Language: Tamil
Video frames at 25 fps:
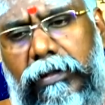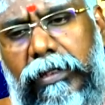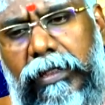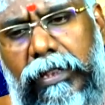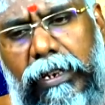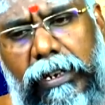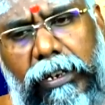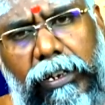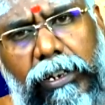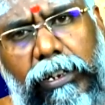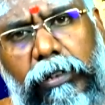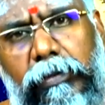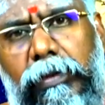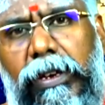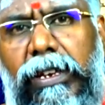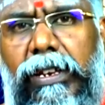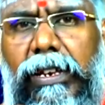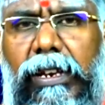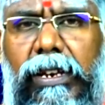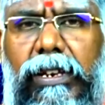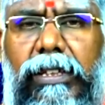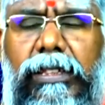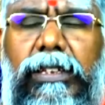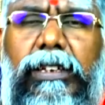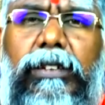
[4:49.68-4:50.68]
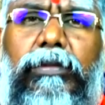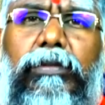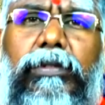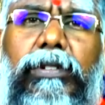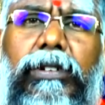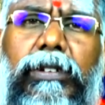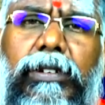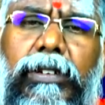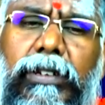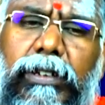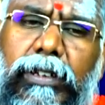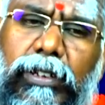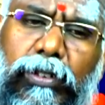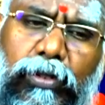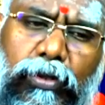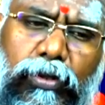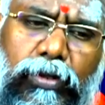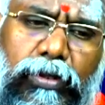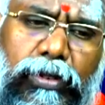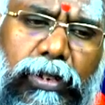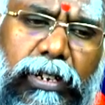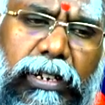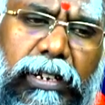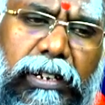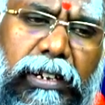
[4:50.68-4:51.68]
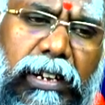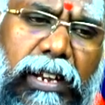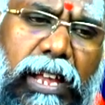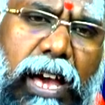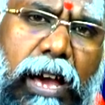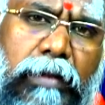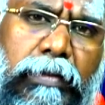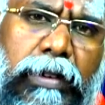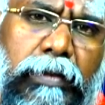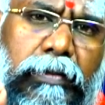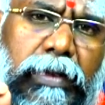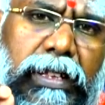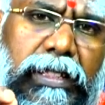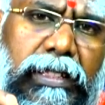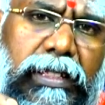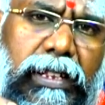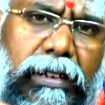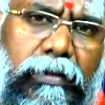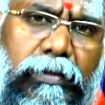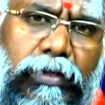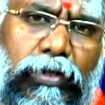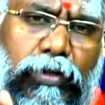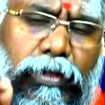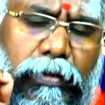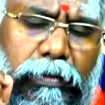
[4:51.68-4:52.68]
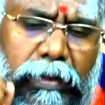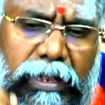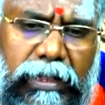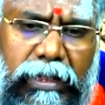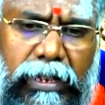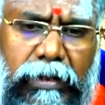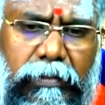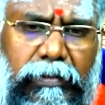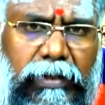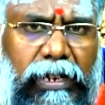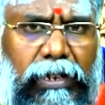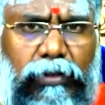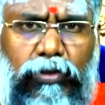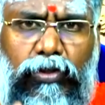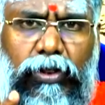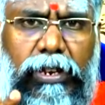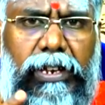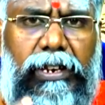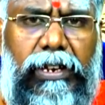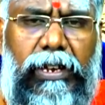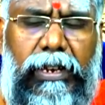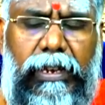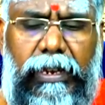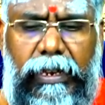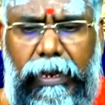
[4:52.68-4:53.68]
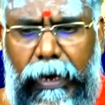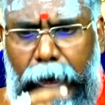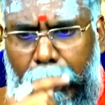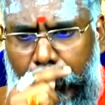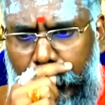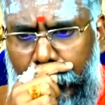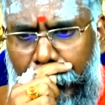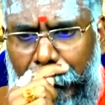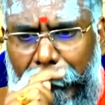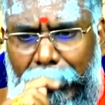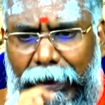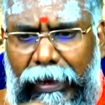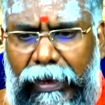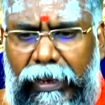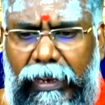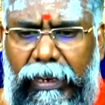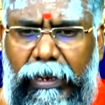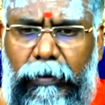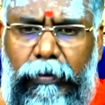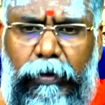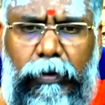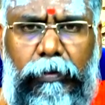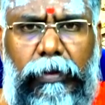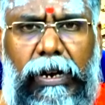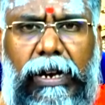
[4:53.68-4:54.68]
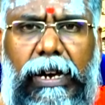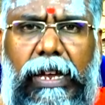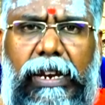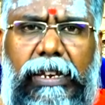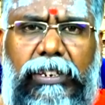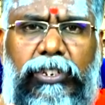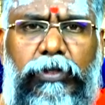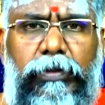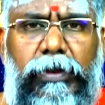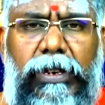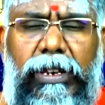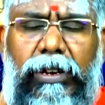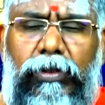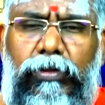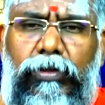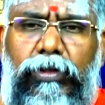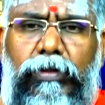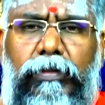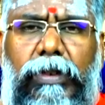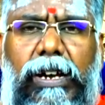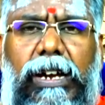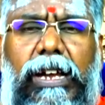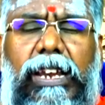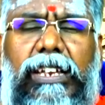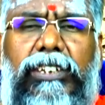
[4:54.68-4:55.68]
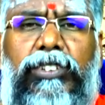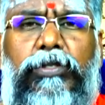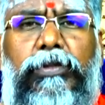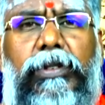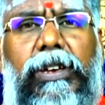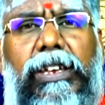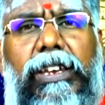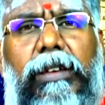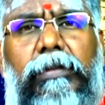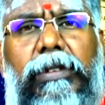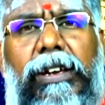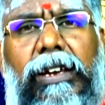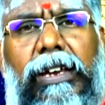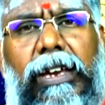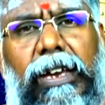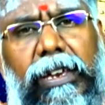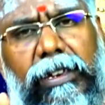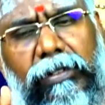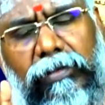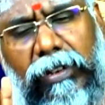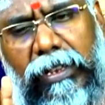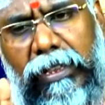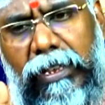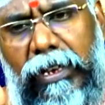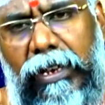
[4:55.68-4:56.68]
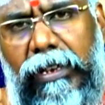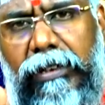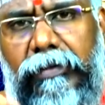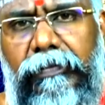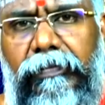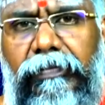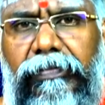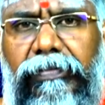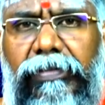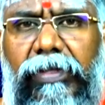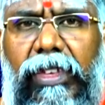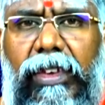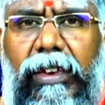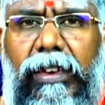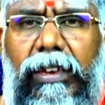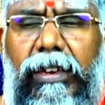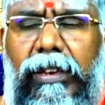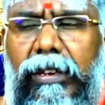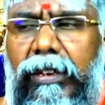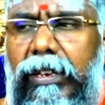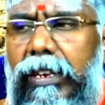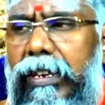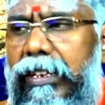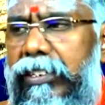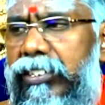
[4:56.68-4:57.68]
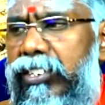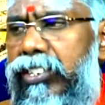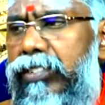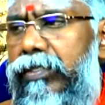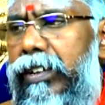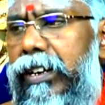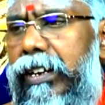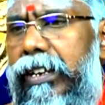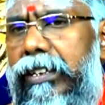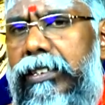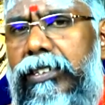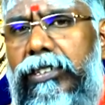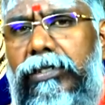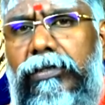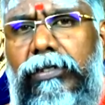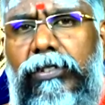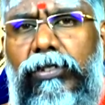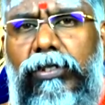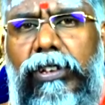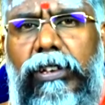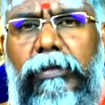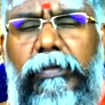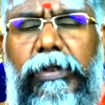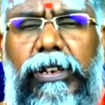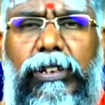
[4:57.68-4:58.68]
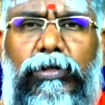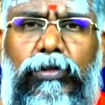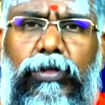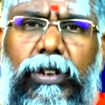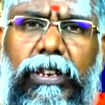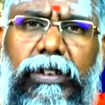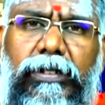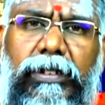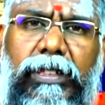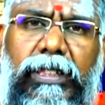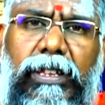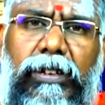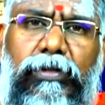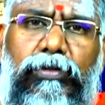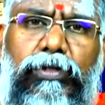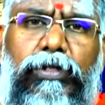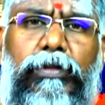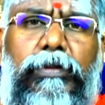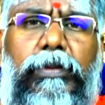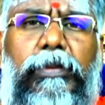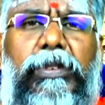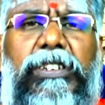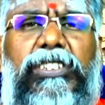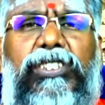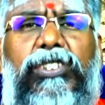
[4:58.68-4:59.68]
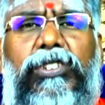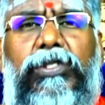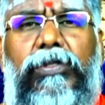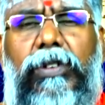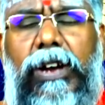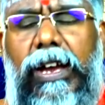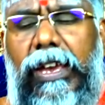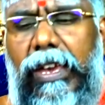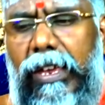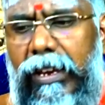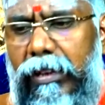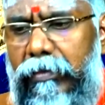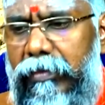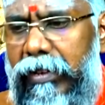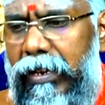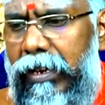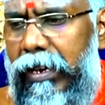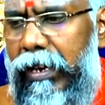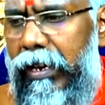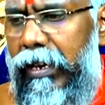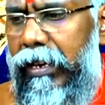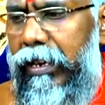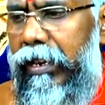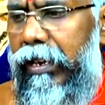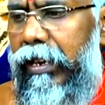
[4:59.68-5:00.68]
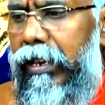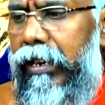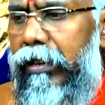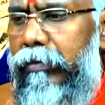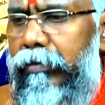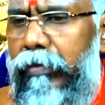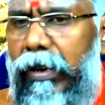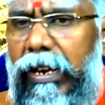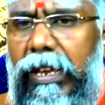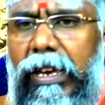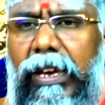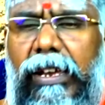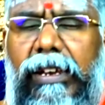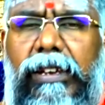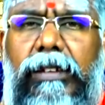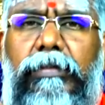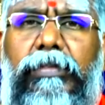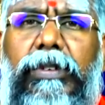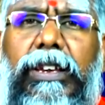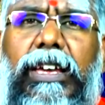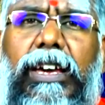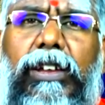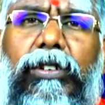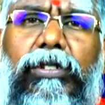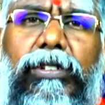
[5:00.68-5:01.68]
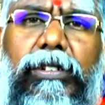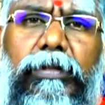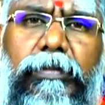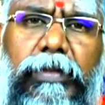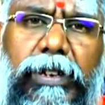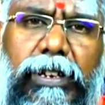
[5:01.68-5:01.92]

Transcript: இந்த ரெண்டுமே நல்லது இன்னொன்று நாம மந்திரம்னு ஒரு மந்திரம் நான் சொல்லியிருக்கேன் இல்லையா இப்போ மகாலட்சுமினா ஓ மகாலட்சுமியே நமக தான் இல்லை சிவன்னா சிவனுடைய பேரை சொல்லி வந்தான் ஓம் நம சிவாய நமக பிள்ளையார்னா பிள்ளையாருடைய